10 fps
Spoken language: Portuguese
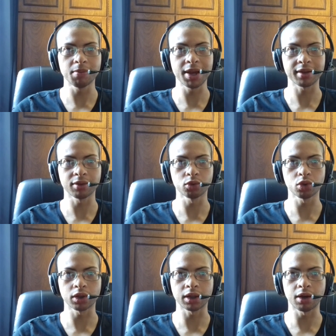imersão
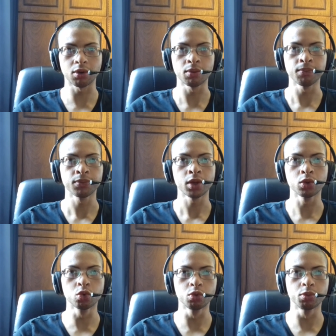total
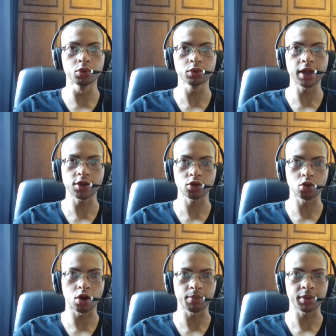no Ubuntu
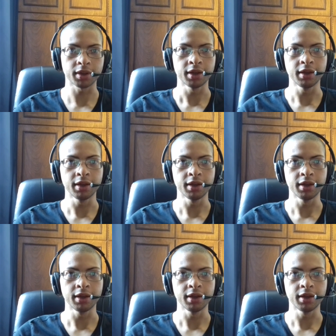Desktop,